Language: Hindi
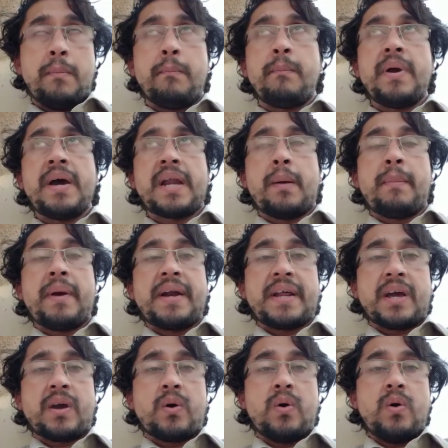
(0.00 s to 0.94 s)
मेरा
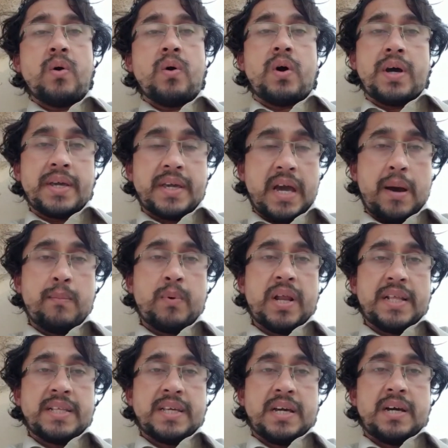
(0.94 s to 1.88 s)
बेटे को यहाँ
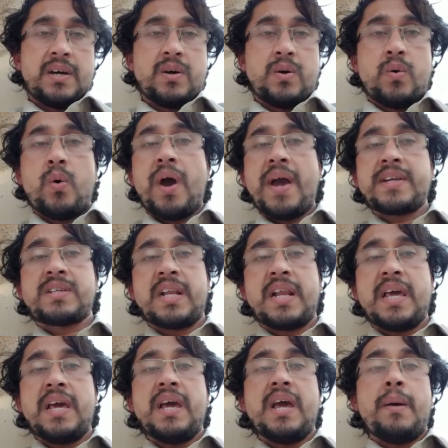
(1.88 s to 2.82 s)
बुला दिया वो
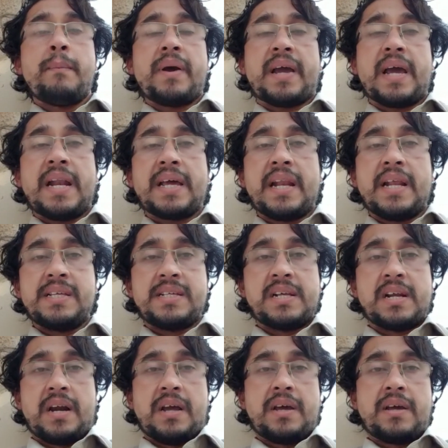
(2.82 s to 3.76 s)
एक्चुअली मैकेनिकल
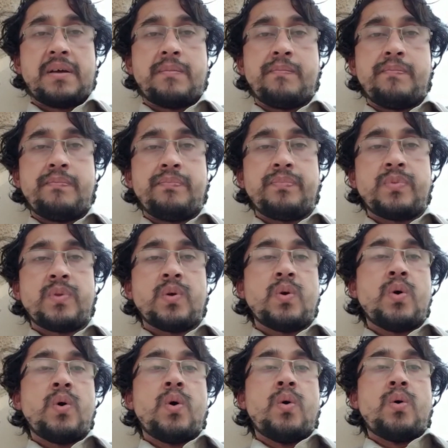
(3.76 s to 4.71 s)
इंजीनियर
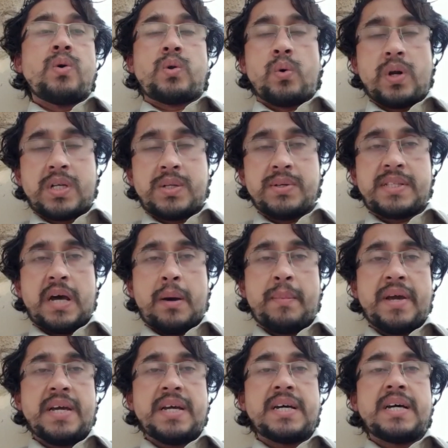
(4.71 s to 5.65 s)
है टूरिस्ट वीज़ा
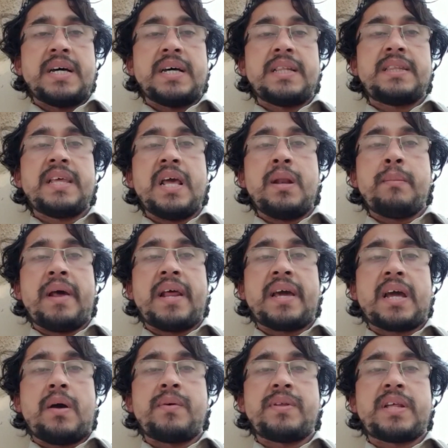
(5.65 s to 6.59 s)
में तीन महीने
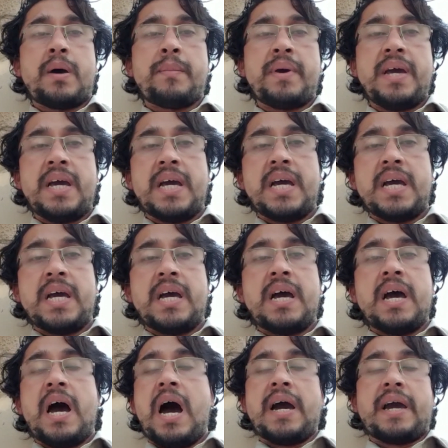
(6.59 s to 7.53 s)
का वीज़ा में
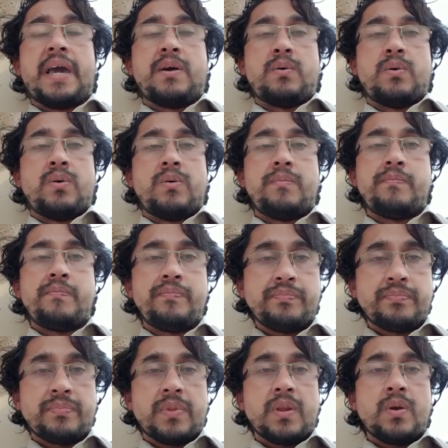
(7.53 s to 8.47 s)
आ गए वो
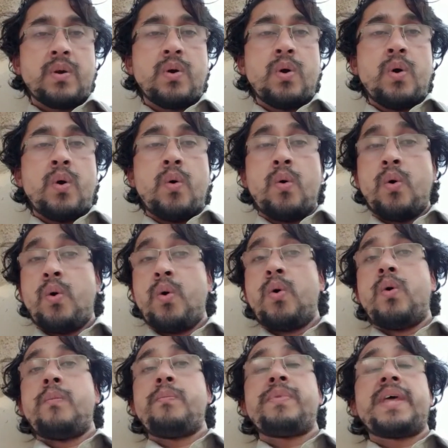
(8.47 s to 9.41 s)
वो
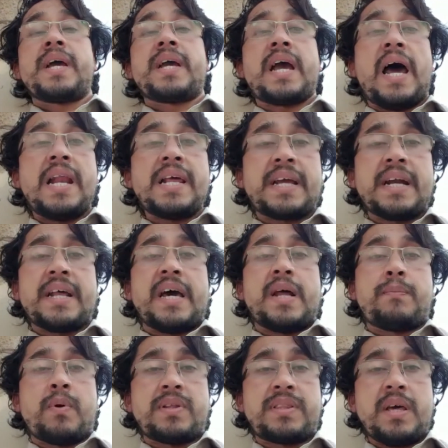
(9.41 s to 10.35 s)
कालीकट
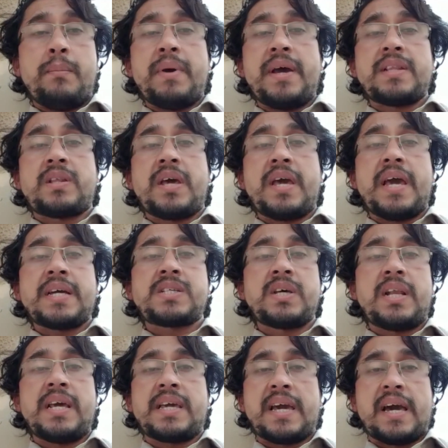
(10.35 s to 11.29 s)
एयरपोर्ट से मैं तो
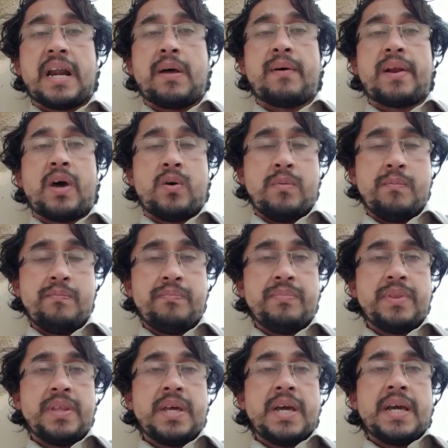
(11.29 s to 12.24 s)
एक्चुअली केरला वाला
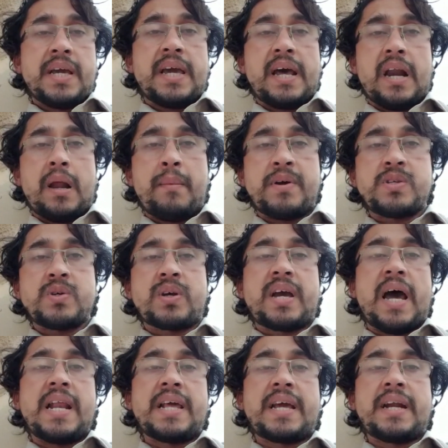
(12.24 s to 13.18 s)
हूँ केरला में जो
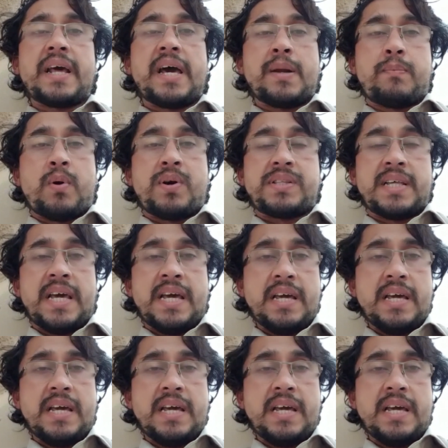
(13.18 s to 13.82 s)
कालीकट एयरपोर्ट से